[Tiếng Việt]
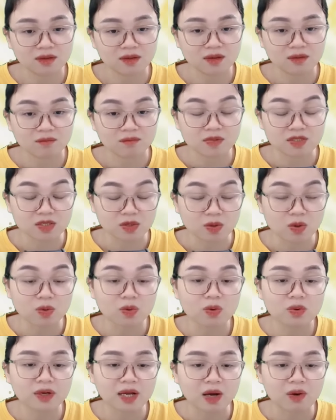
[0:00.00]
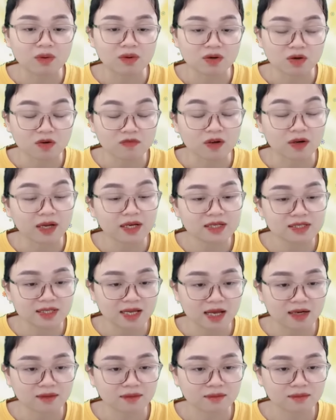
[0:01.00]
Bây giờ có cô nào lừa con vào khách sạn
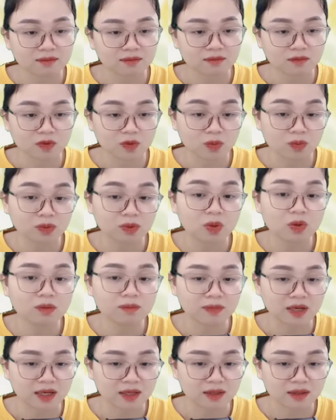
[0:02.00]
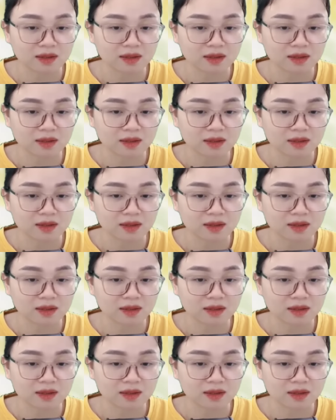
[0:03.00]
Cũng tốt mà